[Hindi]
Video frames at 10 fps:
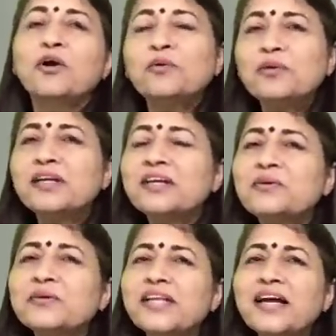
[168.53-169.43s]
खुल के
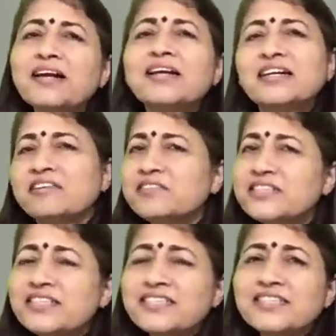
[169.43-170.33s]
होता है
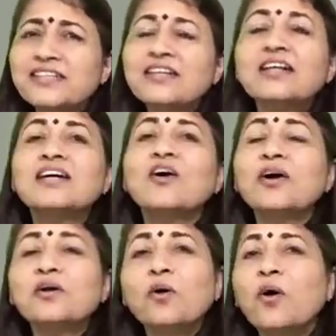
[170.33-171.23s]
कन्वर्सेशन
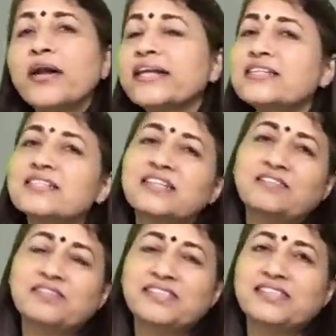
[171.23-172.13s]
और ऑनेस्ट
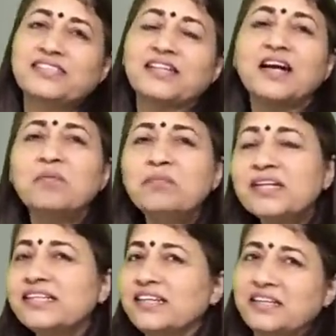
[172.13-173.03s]
कन्वर्सेशन
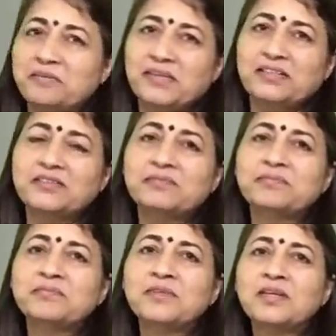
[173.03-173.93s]
अपने दिल की बात
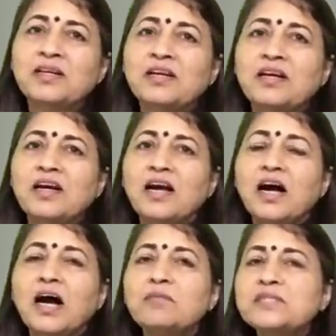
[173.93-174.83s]

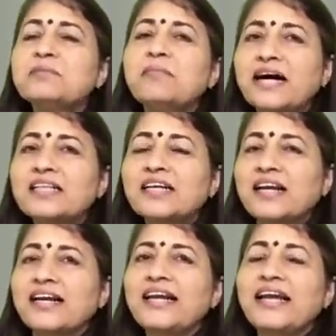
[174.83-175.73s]
हम जब बात कर
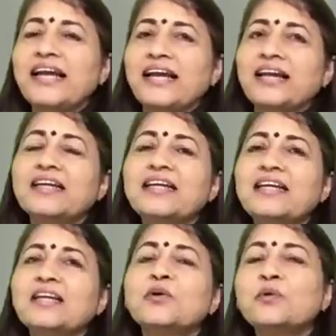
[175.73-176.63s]
रहे हैं
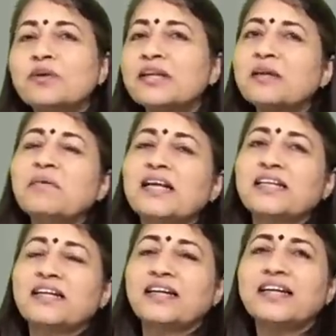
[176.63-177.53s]
कि खुल के
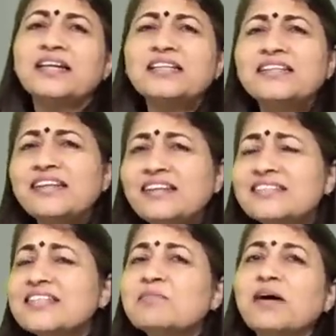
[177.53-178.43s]
बात करनी है दिल
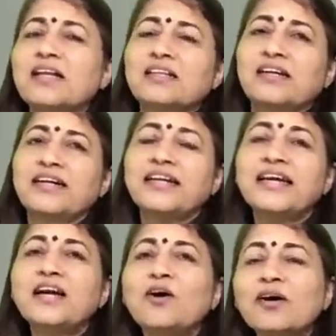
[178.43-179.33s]
से बात करनी
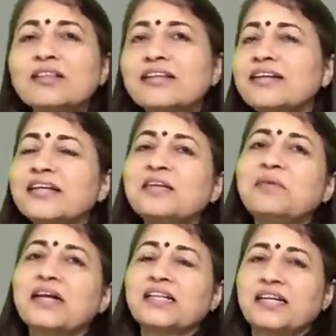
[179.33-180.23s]
है और दिल की
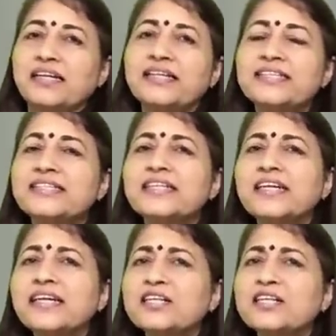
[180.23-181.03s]
बात करनी है जैसे कि